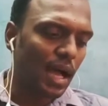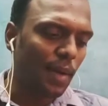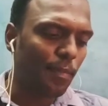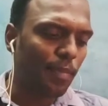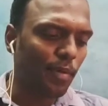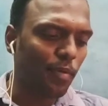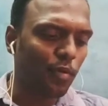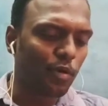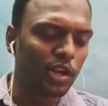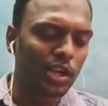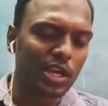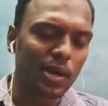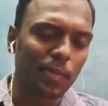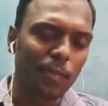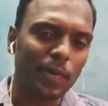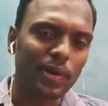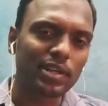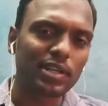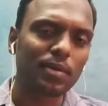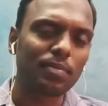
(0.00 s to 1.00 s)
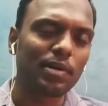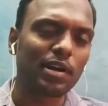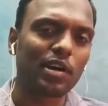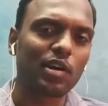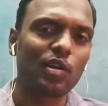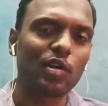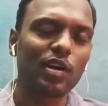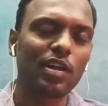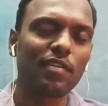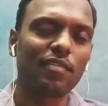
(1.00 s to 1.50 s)
அப்போ ஒடுக்கப்பட்ட
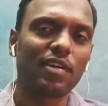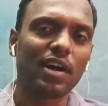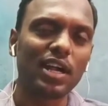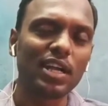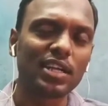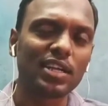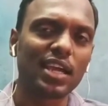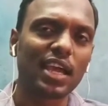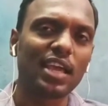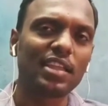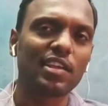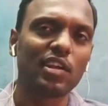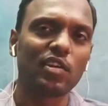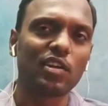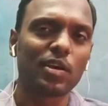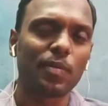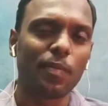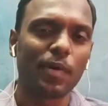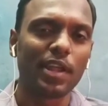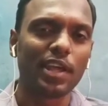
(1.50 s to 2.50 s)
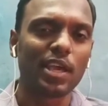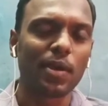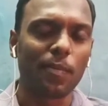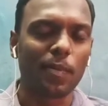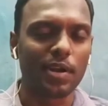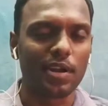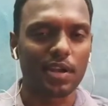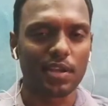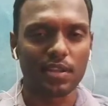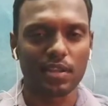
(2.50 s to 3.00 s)
மக்களோட வாழ்க்கை எந்த அளவுக்கு
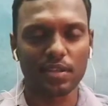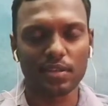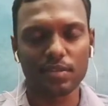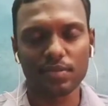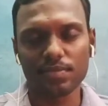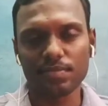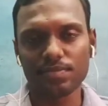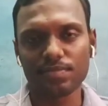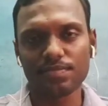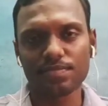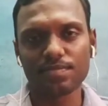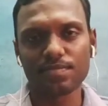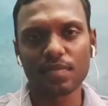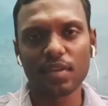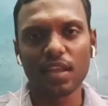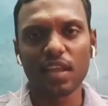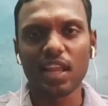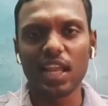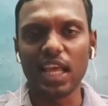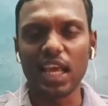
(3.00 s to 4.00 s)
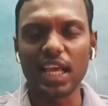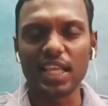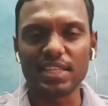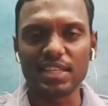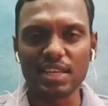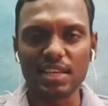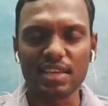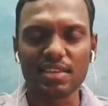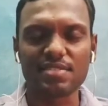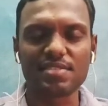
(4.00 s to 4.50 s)
பறிக்கப்பட்டிருக்குது இன்றைக்கி
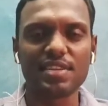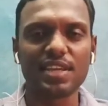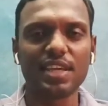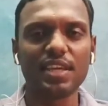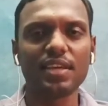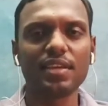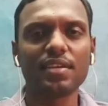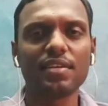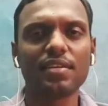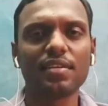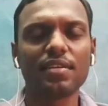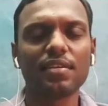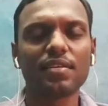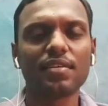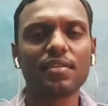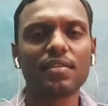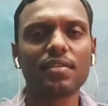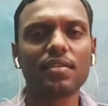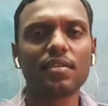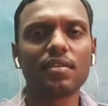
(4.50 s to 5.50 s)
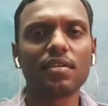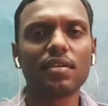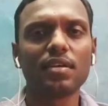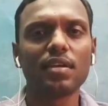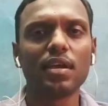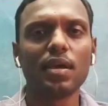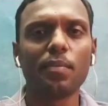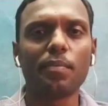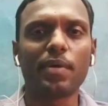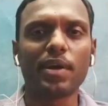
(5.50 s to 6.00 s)
ஜிஎஸ்டி
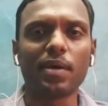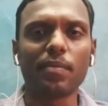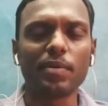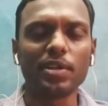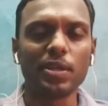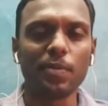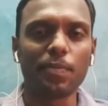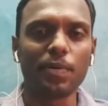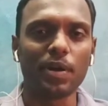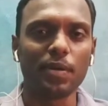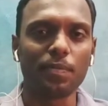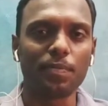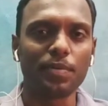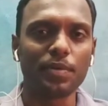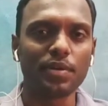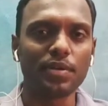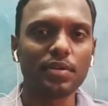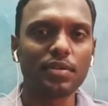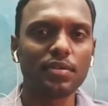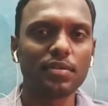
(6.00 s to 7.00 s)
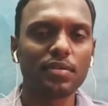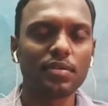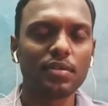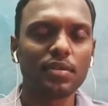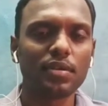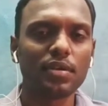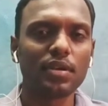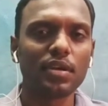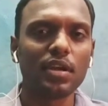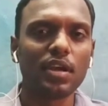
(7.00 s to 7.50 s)
பணமதிப்பிழப்பு
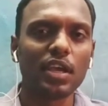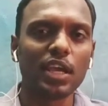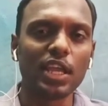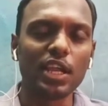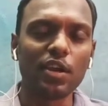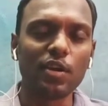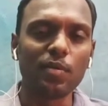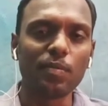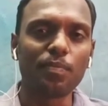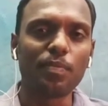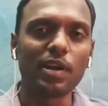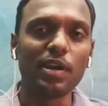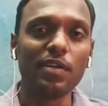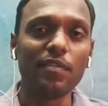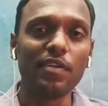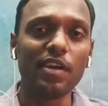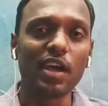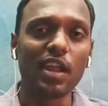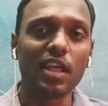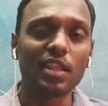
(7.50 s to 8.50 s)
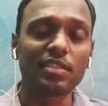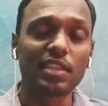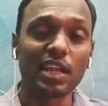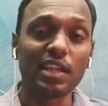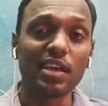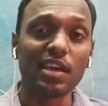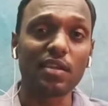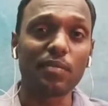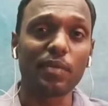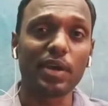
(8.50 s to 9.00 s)
இன்னும் பல்வேறு
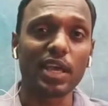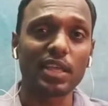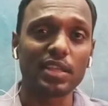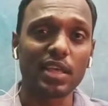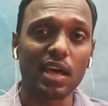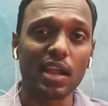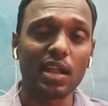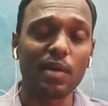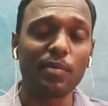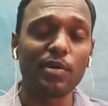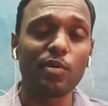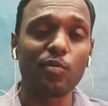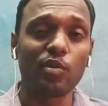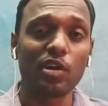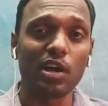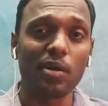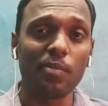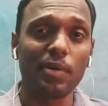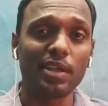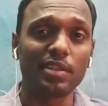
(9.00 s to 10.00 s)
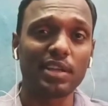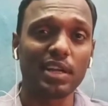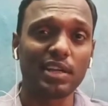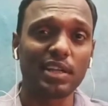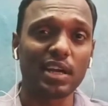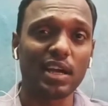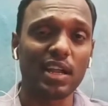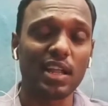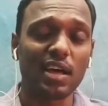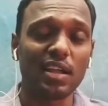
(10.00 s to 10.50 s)
தனியார்மய தாராளமய உலகமய
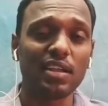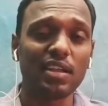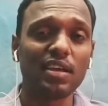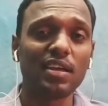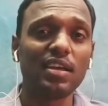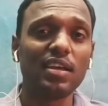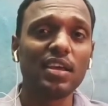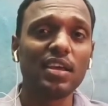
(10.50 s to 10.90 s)
திட்டங்களால்